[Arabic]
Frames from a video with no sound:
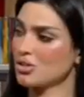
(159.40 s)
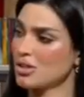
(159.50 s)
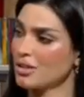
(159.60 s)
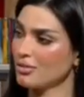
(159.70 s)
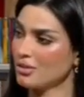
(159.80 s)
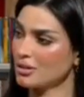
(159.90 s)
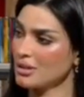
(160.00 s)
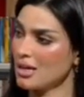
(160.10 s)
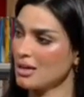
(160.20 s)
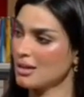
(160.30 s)
شيء
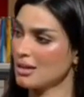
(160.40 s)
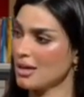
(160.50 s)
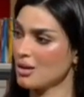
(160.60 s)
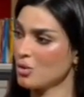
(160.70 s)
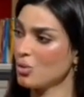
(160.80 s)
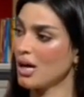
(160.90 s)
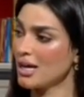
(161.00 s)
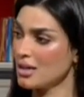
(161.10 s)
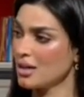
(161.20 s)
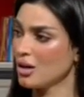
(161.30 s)
فقدان إذا كان هو
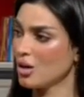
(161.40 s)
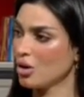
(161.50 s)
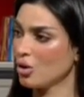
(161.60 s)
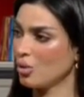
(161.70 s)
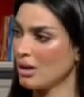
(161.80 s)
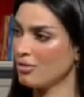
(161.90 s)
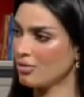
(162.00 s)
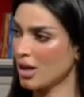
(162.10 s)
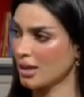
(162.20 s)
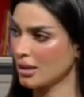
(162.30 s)
حي وعلى
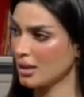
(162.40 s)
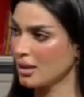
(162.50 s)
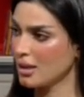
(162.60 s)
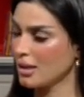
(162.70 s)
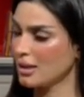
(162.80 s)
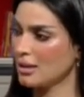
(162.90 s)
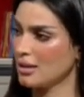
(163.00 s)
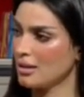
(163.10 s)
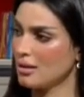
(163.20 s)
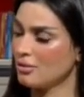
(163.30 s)
فراق
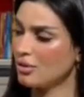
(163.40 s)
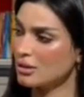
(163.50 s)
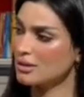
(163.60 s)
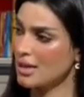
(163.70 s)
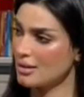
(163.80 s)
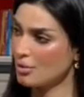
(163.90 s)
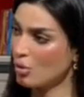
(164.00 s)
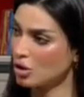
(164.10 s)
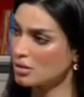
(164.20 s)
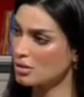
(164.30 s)
يعني الفقدان
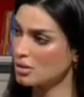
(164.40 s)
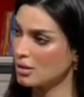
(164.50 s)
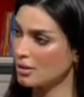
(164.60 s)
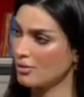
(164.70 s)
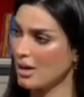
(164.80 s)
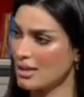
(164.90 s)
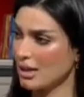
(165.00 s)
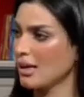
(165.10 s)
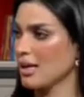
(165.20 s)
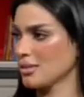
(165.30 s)
الموت فهذا
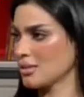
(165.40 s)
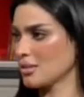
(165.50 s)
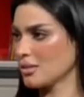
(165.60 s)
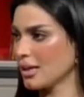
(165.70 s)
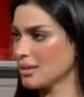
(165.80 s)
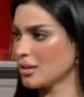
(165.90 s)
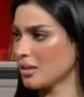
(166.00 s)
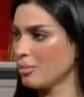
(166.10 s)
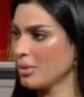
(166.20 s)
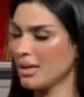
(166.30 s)
خلاص
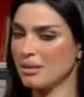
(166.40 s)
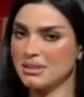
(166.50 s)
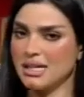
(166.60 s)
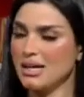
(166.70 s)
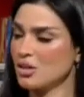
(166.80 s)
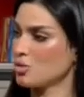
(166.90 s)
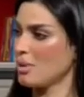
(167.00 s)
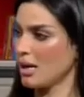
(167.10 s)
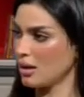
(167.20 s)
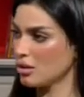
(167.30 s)
قدر ربي انا بتعايش
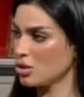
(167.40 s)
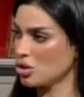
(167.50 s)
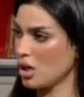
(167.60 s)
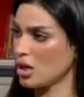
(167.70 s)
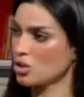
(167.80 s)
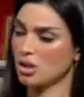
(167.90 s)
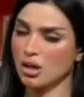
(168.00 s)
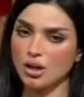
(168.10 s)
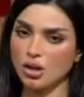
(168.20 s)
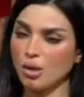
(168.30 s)
معاه م. شهر
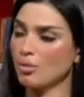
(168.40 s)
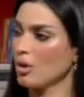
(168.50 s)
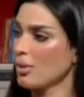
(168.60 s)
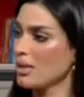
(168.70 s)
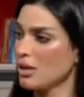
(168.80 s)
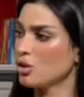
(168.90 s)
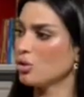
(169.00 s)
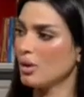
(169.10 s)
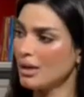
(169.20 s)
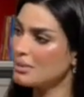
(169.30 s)
شهرين يوم يومين اللي
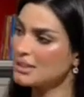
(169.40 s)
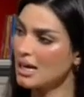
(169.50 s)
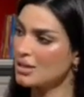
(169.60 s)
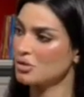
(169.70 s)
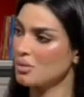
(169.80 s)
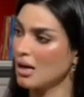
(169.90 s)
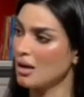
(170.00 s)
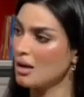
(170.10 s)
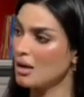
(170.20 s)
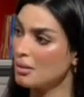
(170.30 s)
هو انا بتعايش معاه
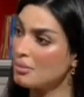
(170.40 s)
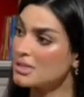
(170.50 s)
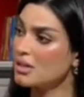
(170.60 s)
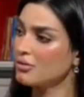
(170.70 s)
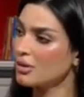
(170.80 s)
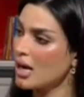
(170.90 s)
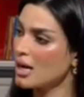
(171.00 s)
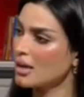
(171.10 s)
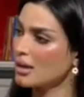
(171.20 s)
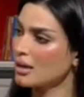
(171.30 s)
بس
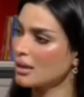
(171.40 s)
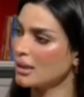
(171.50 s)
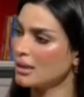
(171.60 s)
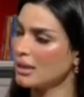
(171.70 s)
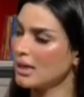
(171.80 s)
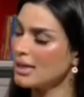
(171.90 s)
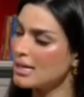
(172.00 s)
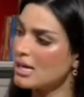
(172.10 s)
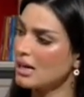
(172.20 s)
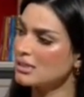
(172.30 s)
الفراق يعني هي
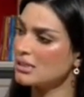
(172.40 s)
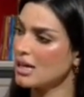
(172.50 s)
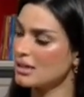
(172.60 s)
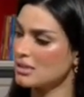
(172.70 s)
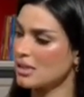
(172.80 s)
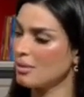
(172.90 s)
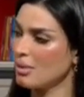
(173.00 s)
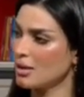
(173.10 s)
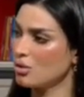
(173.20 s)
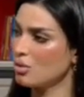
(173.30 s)
اللي احسها هنا
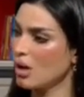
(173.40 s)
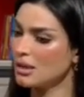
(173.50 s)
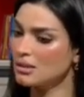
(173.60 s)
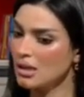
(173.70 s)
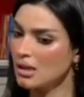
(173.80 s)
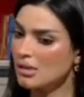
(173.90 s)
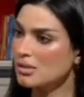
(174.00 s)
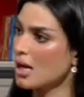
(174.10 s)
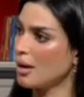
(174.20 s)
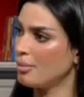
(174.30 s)
صعبه ان الواحد
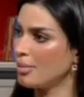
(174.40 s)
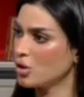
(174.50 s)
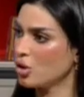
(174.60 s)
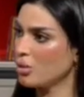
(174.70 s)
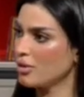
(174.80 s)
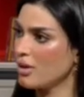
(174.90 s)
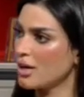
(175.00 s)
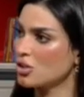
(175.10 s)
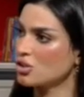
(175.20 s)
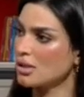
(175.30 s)
صعب انه هو
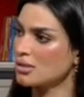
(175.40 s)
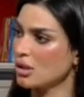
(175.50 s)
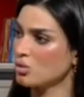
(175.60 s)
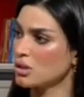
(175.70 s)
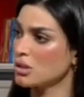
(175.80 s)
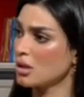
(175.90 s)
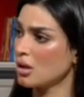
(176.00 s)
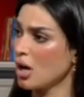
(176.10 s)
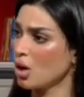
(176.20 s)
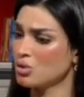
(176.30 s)
يفارق شخص او
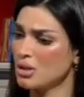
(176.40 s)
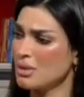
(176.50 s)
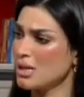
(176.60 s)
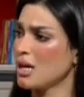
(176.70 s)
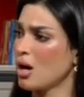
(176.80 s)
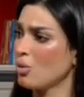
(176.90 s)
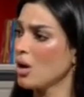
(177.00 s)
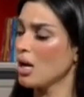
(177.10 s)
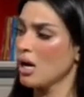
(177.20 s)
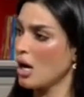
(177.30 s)
صديقه او زميله او
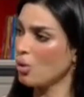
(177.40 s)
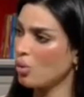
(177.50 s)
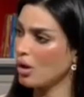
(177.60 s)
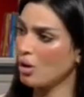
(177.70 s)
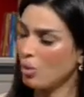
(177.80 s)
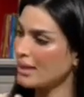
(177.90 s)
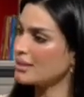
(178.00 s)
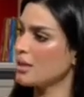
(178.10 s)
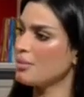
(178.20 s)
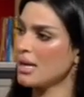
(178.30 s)
او او
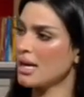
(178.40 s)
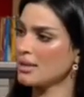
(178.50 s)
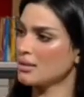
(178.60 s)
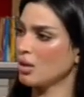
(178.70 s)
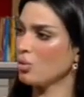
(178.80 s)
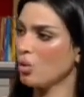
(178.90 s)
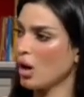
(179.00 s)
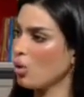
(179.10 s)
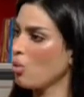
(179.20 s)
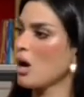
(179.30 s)
حتى بيت او
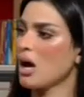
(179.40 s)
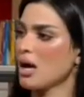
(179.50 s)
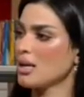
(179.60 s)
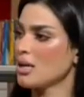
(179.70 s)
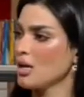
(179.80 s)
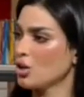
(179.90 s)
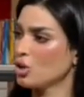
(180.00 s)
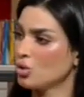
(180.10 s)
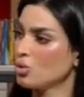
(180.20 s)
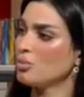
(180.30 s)
اخوان
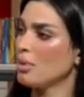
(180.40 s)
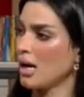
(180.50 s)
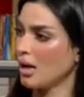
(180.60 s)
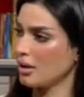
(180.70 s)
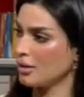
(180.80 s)
يكونون معه